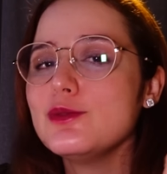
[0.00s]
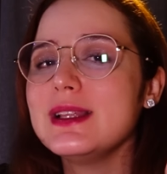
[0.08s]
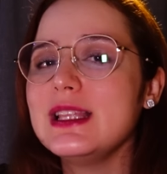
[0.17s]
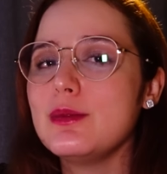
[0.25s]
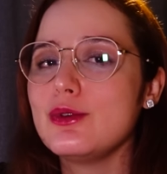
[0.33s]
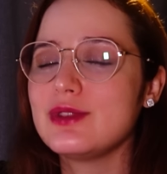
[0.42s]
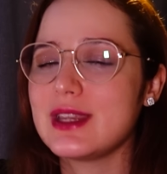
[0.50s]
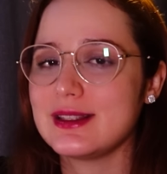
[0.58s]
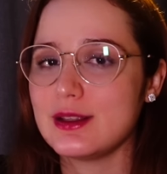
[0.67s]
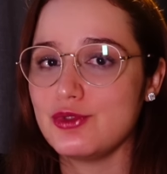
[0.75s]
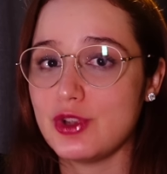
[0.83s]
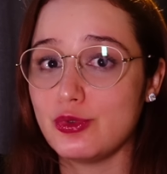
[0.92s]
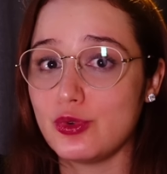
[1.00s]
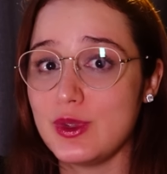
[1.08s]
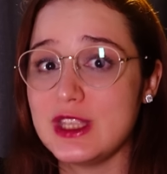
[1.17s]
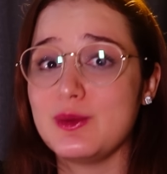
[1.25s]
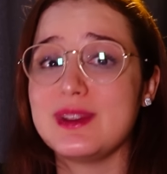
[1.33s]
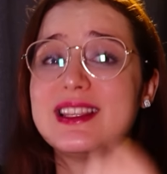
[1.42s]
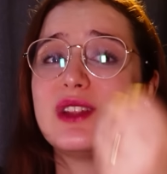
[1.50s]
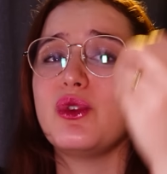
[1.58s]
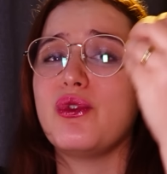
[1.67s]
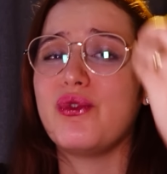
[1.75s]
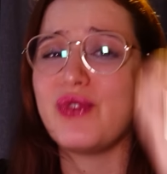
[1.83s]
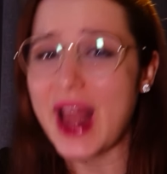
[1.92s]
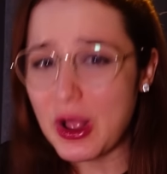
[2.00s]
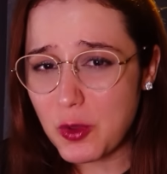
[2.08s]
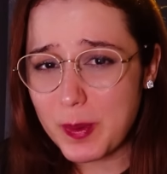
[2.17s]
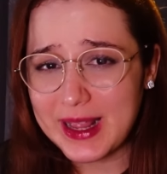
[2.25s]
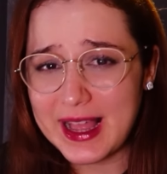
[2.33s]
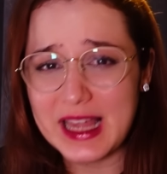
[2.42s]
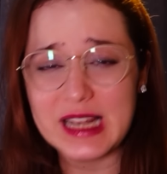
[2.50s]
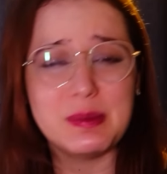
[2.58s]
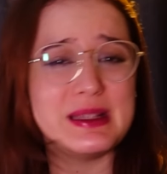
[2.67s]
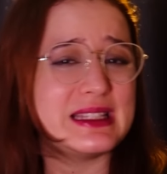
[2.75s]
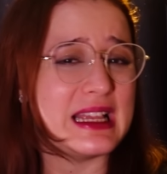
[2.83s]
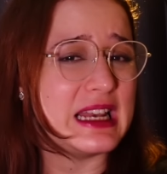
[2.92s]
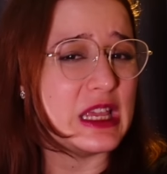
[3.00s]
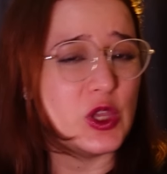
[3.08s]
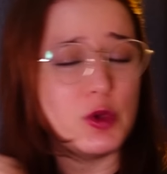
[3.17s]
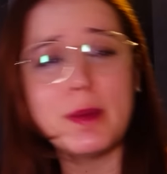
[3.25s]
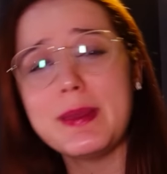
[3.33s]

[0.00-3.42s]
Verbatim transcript: uma demonstração de altruísmo, sendo fraco pra caramba e sem nenhuma